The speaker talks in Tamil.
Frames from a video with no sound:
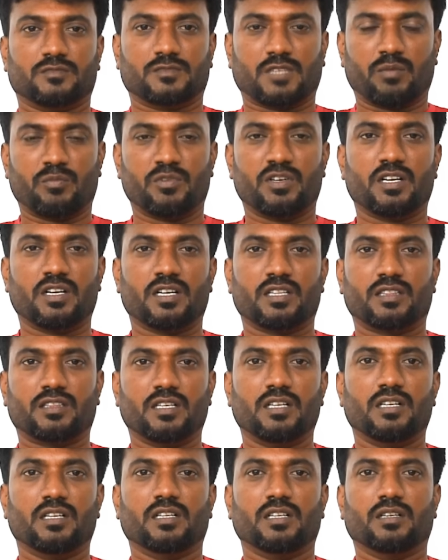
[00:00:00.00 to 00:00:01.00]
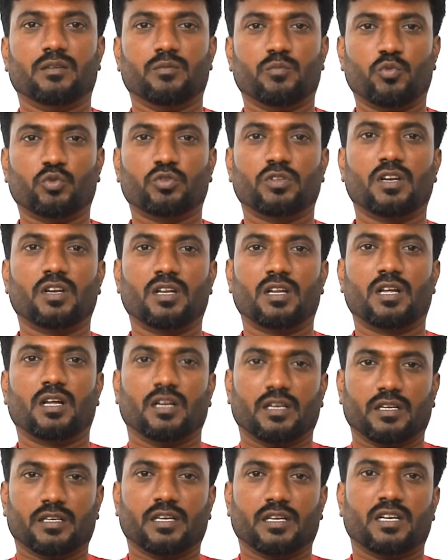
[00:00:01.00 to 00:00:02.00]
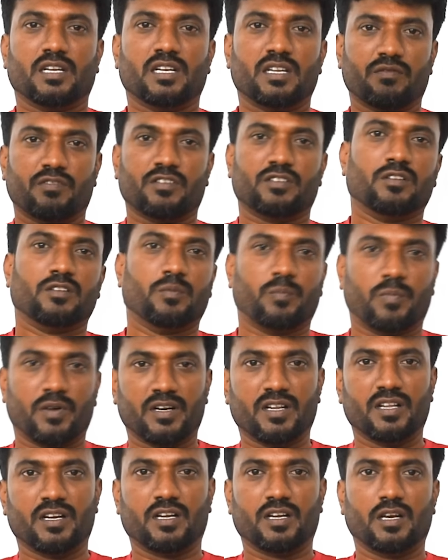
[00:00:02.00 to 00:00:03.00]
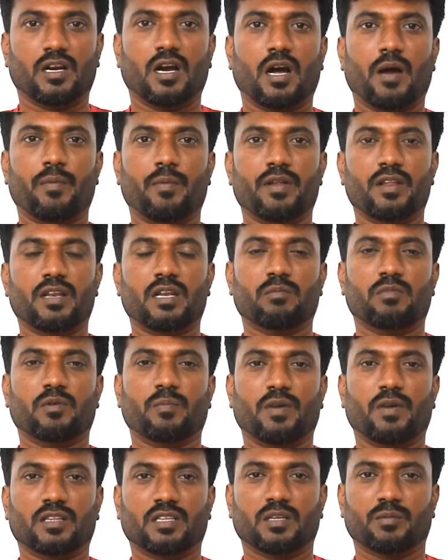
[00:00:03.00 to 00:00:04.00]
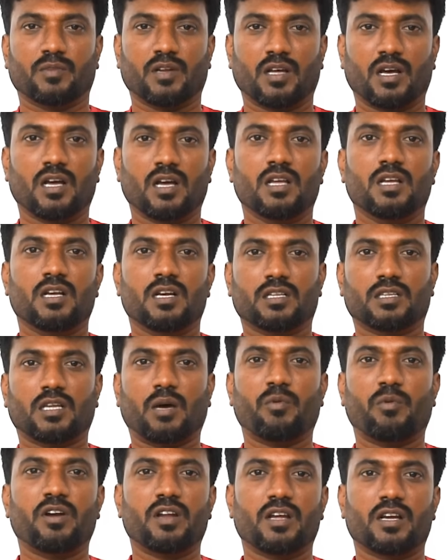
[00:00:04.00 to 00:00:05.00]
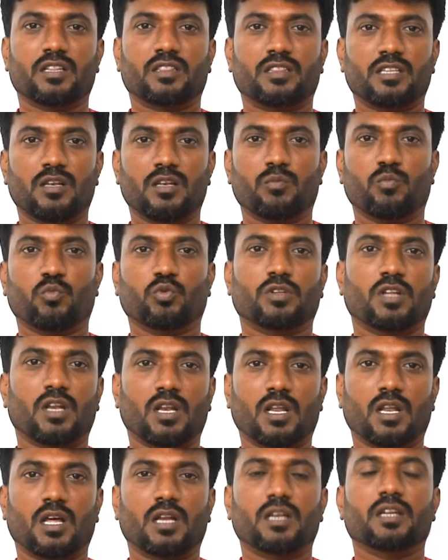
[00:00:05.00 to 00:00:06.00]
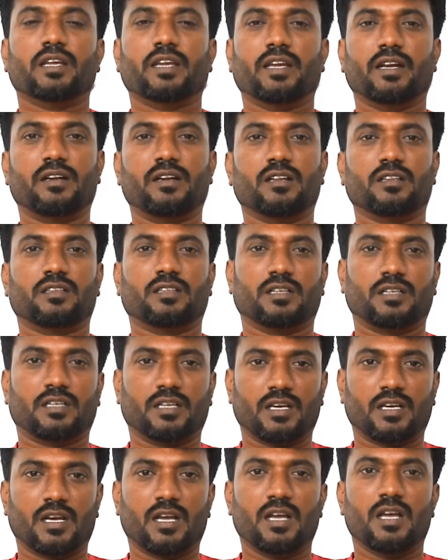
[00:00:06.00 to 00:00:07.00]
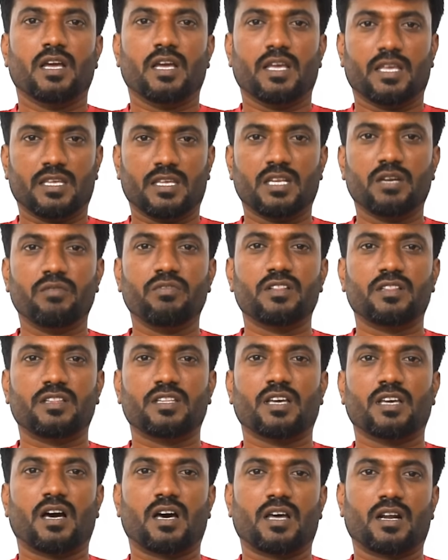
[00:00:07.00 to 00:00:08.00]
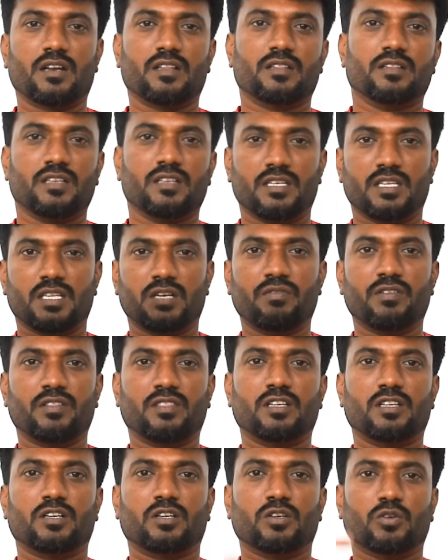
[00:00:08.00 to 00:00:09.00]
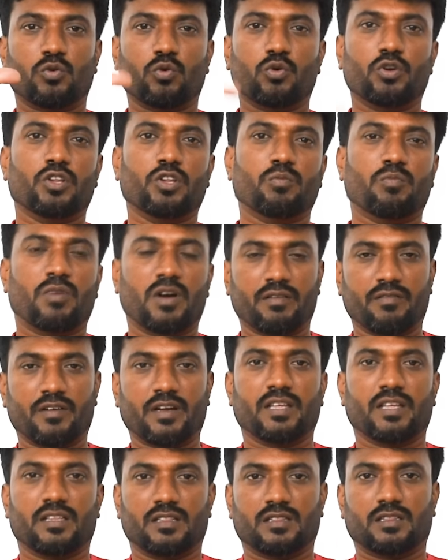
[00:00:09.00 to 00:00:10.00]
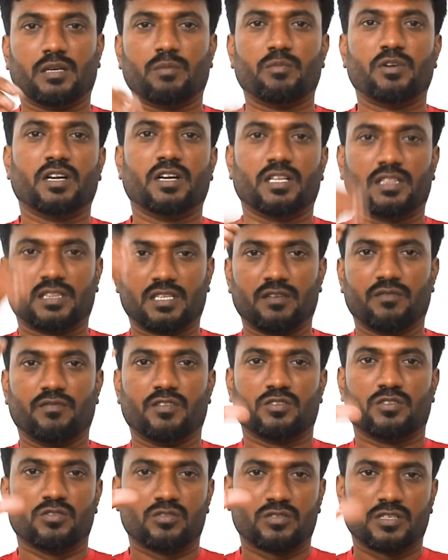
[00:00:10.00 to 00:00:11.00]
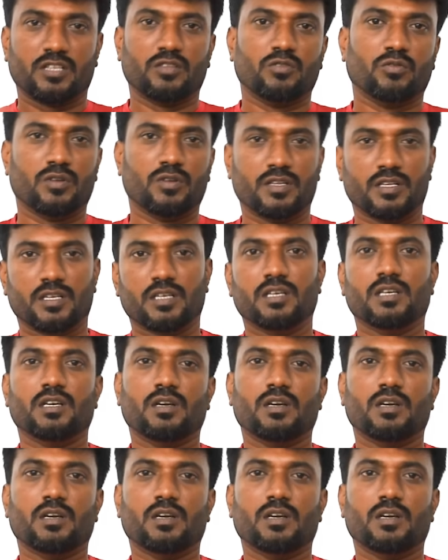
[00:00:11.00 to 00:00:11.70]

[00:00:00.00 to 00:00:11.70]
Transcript: தமிழகத்தில் முதல் நாள் என்ன வசூல் பண்ணியிருக்கு அப்படின்னு நம்ம பார்த்தோம்னா தமிழகத்தில் முதல் நாள் கிட்டத்தட்ட இருபத்தி ஆறுலேருந்து இருபத்தெட்டு கோடி ரூபாய் வரை தமிழகத்தில் வசூல் செய்துள்ளது